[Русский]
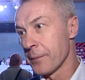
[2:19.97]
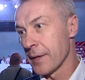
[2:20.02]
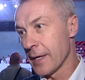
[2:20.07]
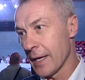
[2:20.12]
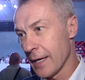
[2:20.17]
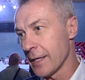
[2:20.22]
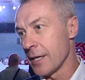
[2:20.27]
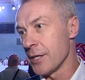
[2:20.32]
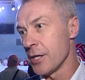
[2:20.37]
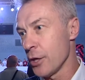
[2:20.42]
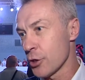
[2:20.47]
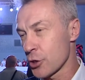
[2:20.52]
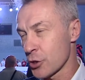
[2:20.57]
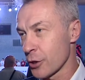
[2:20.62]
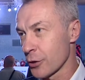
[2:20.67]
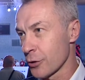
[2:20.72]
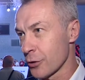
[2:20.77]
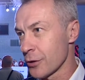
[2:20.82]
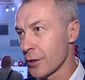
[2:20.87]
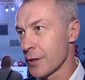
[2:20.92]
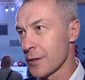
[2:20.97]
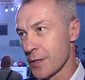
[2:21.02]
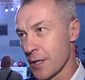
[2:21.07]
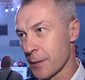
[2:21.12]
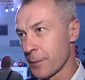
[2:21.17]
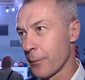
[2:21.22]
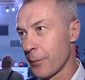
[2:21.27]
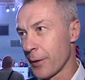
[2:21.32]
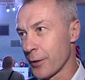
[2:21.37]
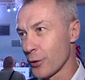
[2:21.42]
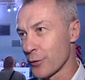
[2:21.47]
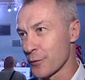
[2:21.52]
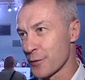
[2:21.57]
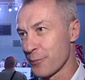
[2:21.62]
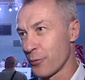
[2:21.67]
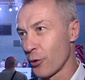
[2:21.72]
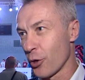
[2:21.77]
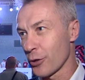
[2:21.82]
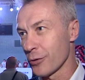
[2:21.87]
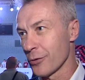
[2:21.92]
Я надеюсь, что кто-то из них попадет в
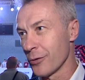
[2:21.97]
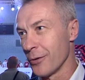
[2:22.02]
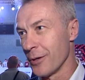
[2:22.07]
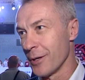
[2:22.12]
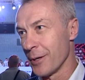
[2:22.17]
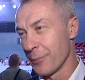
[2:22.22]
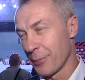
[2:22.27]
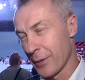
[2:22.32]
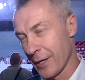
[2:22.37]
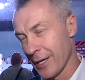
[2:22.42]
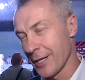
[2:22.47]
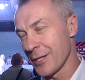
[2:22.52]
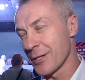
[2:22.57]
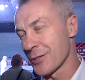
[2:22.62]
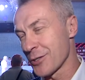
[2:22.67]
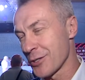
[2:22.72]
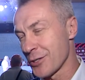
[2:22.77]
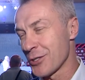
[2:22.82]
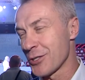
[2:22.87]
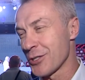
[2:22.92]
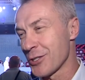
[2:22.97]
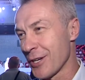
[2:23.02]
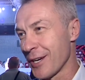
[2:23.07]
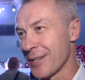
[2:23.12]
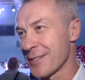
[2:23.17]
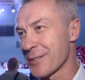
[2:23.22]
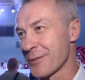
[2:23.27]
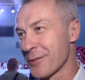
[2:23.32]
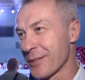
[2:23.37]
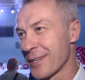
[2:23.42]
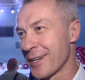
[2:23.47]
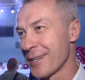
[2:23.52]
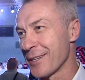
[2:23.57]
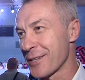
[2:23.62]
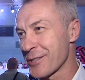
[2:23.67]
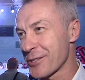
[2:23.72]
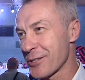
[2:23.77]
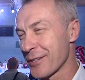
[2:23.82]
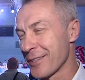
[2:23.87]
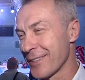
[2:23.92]
сборную и поедет защищать цвета
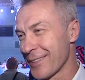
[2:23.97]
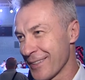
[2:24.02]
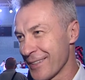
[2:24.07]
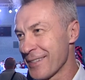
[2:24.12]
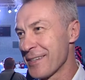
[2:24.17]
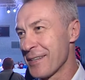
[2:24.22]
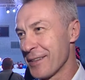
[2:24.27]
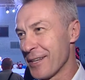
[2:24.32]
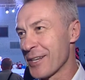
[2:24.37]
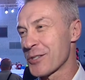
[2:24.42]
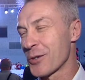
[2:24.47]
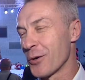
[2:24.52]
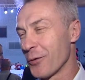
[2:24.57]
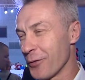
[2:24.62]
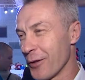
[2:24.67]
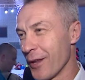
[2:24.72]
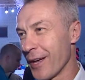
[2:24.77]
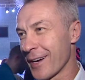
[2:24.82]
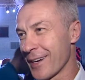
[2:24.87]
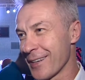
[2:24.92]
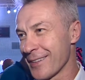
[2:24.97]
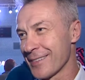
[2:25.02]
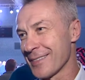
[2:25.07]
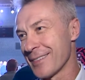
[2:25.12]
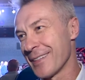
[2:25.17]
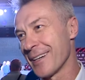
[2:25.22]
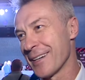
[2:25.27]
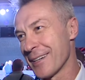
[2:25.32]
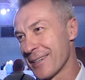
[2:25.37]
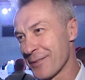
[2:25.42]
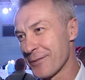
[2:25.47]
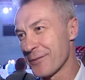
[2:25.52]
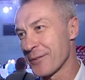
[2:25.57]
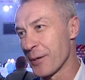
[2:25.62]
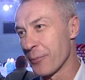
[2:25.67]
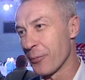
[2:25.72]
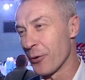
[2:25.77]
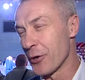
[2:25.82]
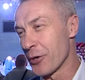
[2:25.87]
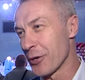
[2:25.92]
нашей, нашего флага в
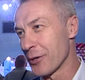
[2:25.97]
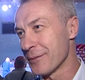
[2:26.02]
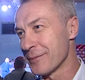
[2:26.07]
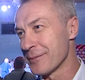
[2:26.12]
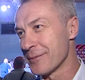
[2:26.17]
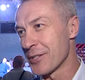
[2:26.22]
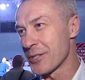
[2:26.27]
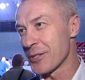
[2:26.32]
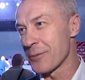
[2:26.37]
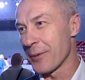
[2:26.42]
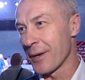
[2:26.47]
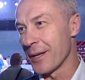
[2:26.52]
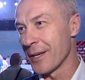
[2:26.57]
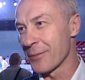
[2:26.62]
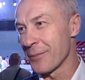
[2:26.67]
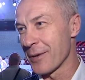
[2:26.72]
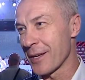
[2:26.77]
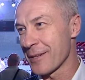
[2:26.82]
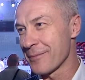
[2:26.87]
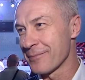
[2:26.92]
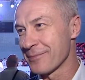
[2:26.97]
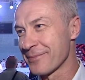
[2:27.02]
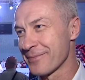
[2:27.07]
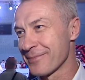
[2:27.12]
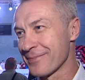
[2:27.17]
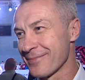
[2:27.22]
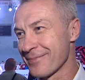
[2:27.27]
Японию на чемпионат мира.